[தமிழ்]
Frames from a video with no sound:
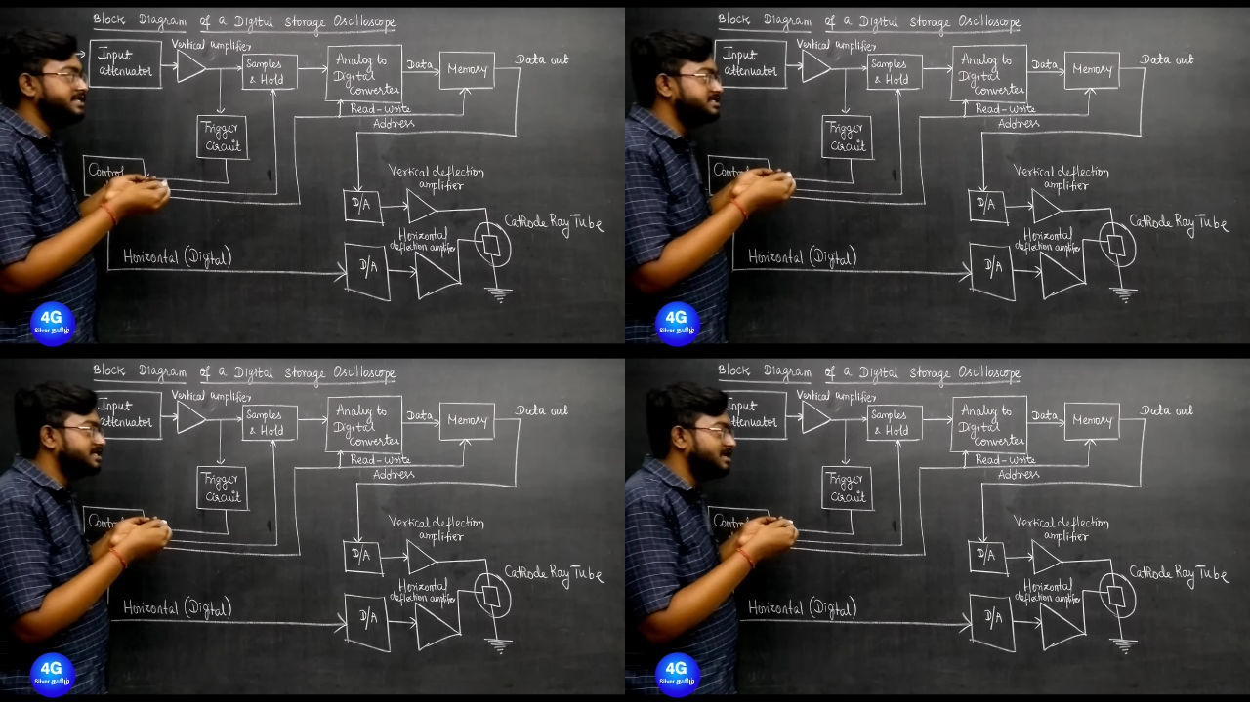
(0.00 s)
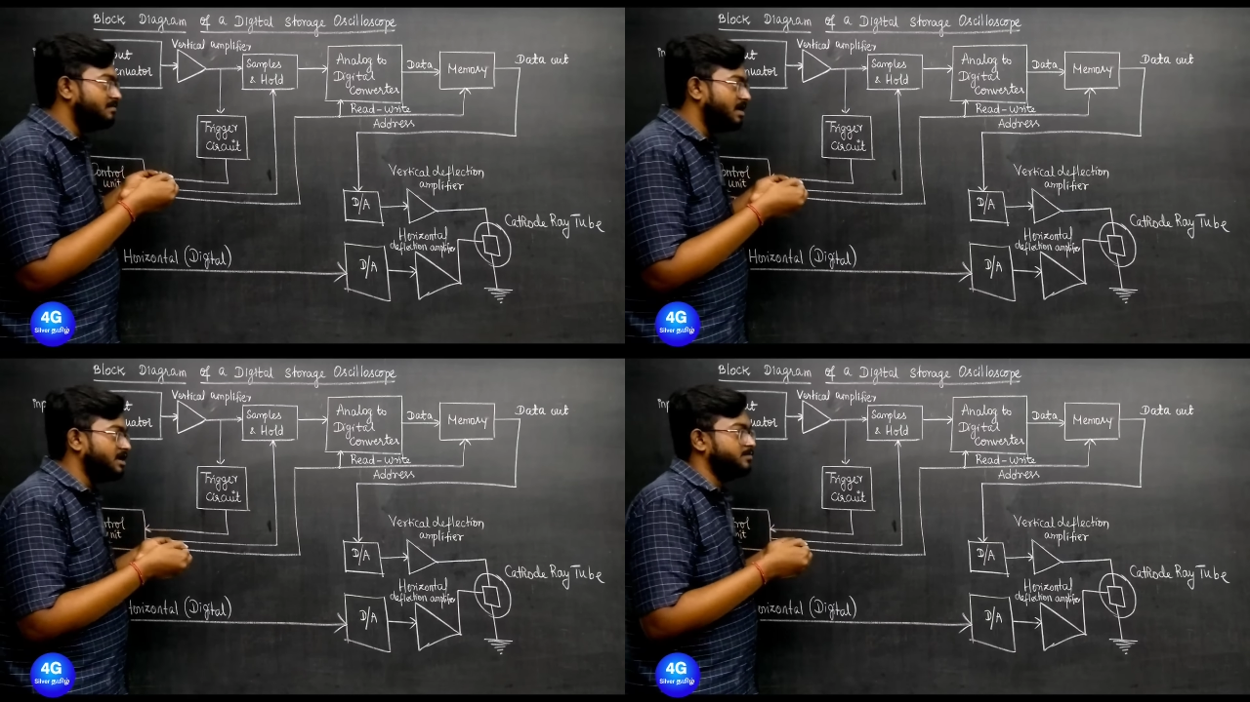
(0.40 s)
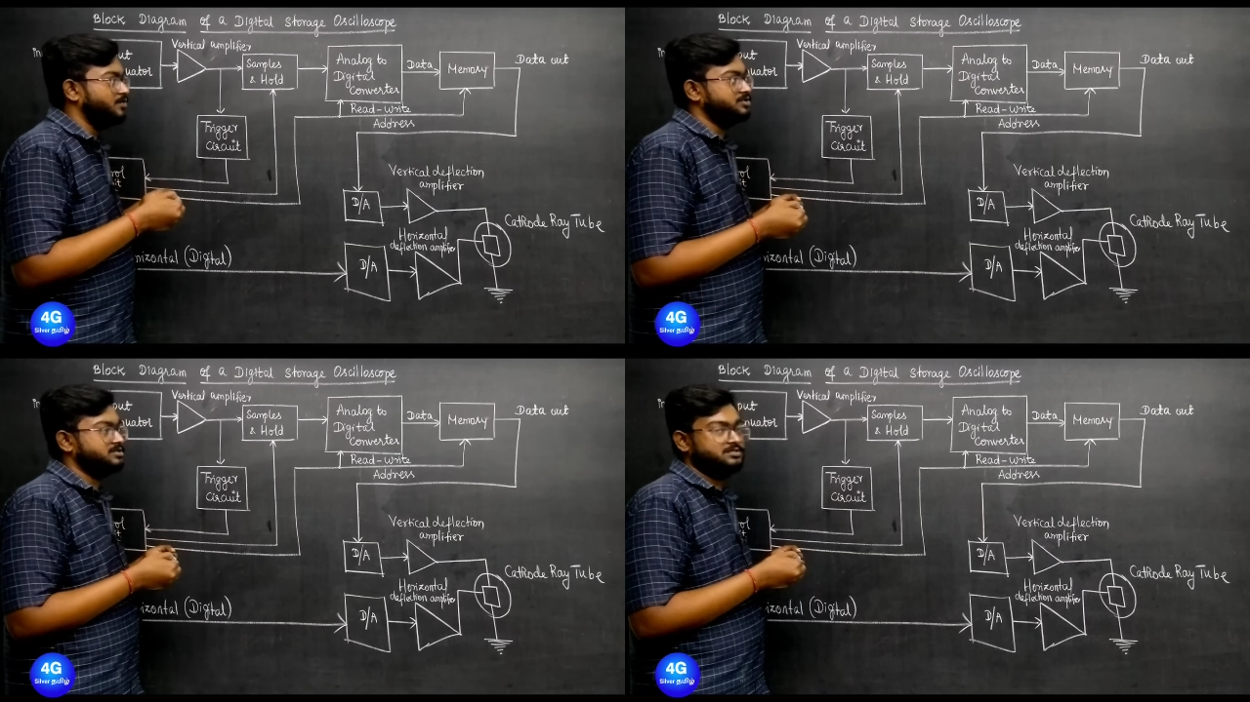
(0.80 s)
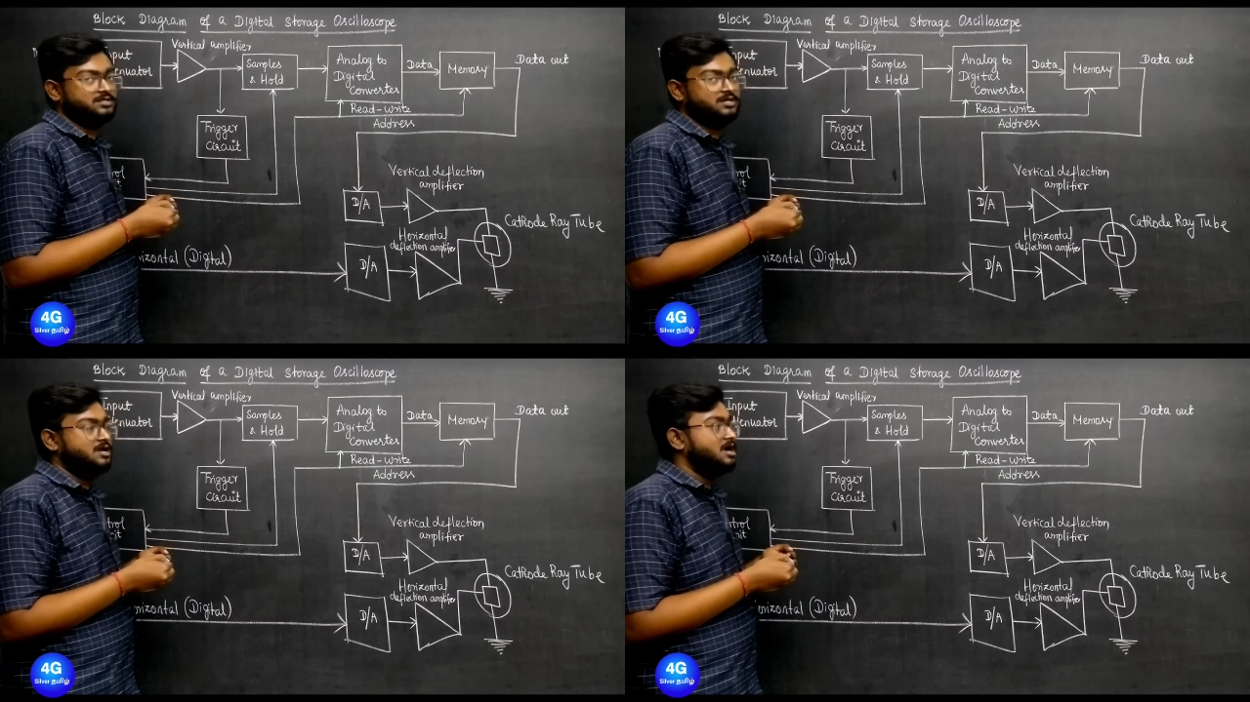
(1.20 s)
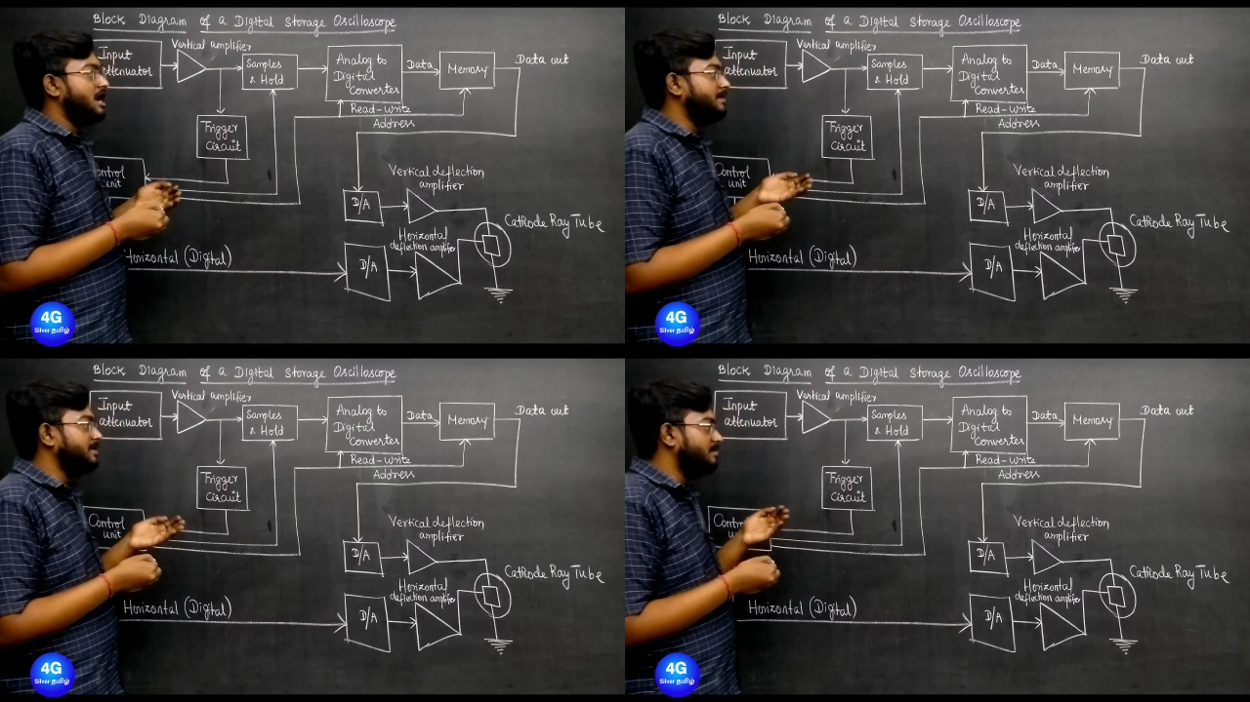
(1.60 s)
டிஜிட்டலாக மாறப்போகுது
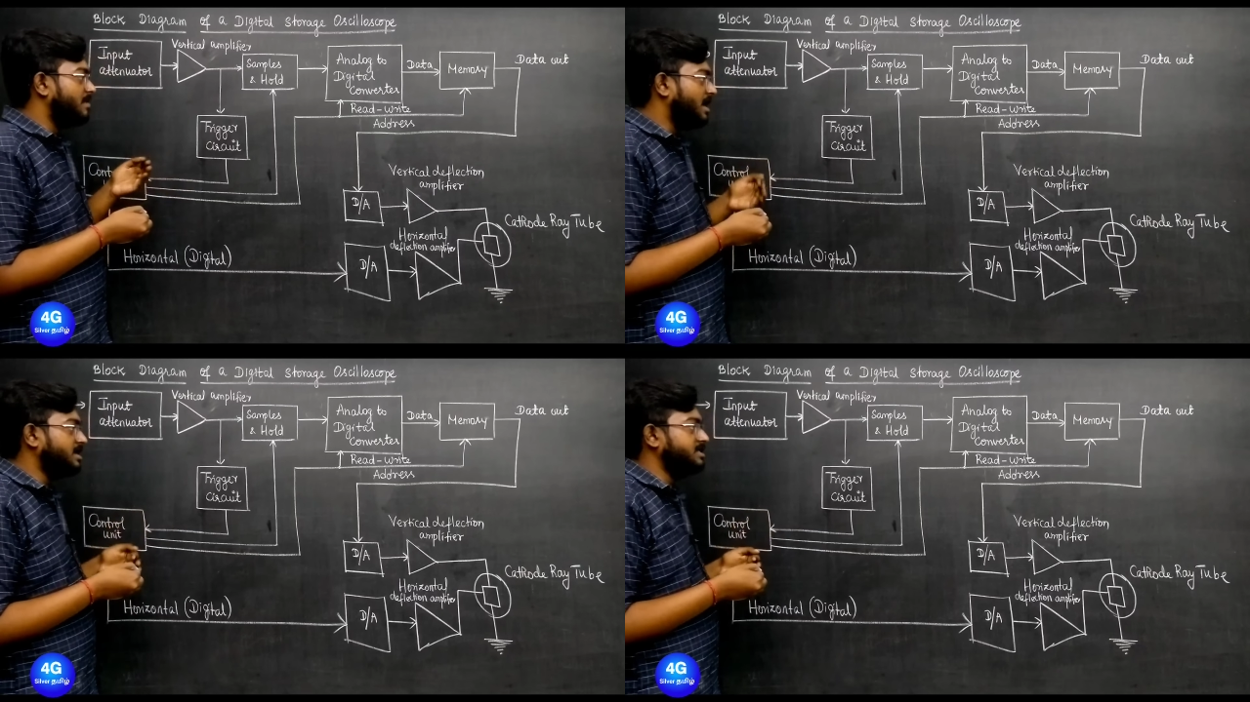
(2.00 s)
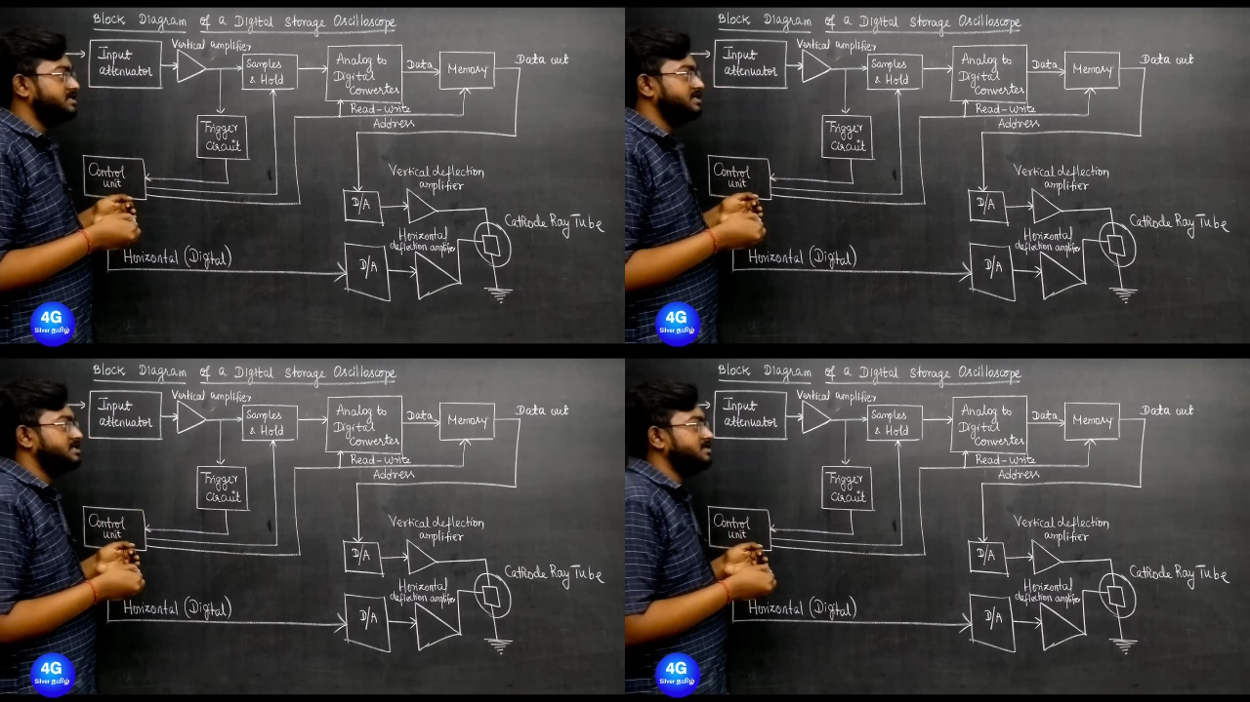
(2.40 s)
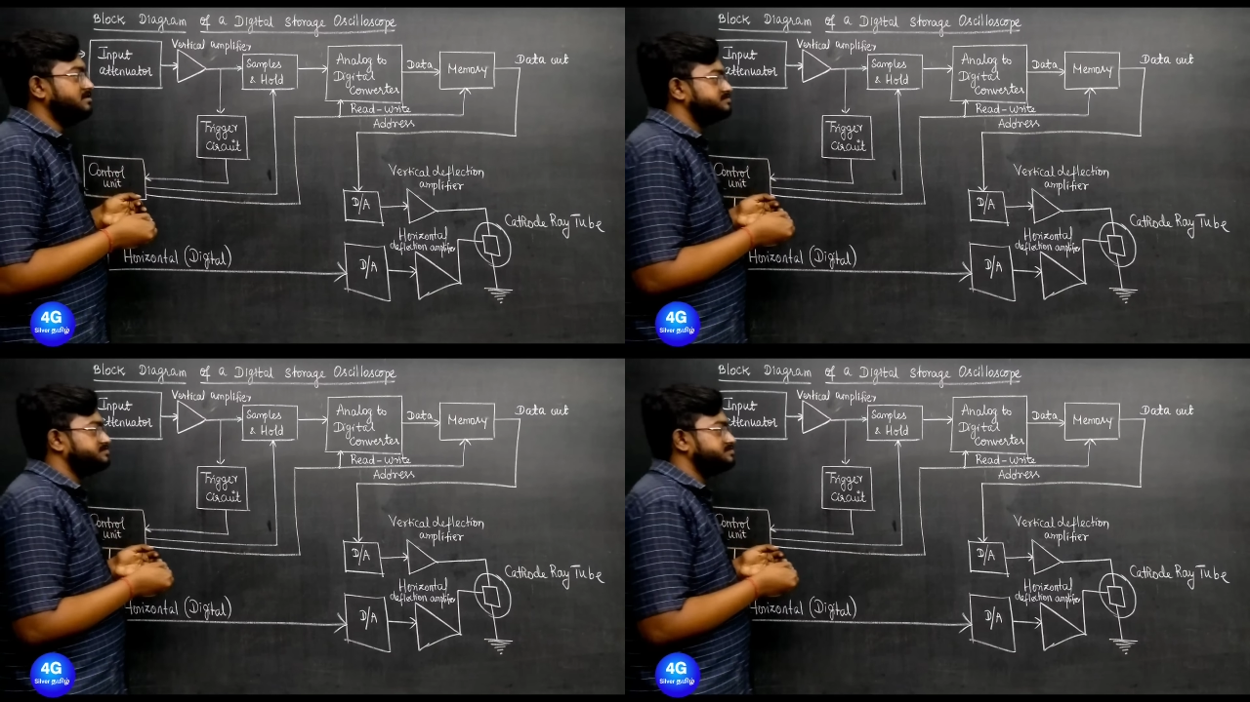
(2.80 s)
அப்படி மாறுறதுக்கு